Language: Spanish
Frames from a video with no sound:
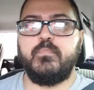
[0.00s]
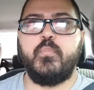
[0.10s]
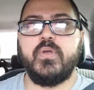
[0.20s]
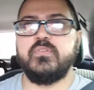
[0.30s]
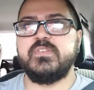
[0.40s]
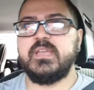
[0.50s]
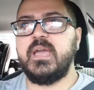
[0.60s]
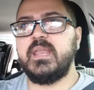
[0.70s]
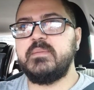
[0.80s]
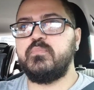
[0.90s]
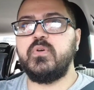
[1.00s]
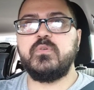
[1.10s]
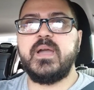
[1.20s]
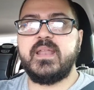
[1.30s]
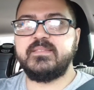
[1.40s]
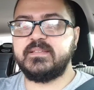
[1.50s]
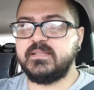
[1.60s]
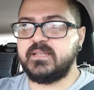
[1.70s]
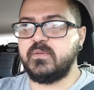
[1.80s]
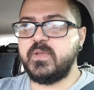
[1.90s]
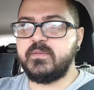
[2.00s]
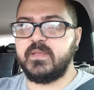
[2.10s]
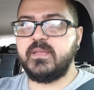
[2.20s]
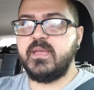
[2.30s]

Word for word: Puedo llegar y puedo bajar a 79,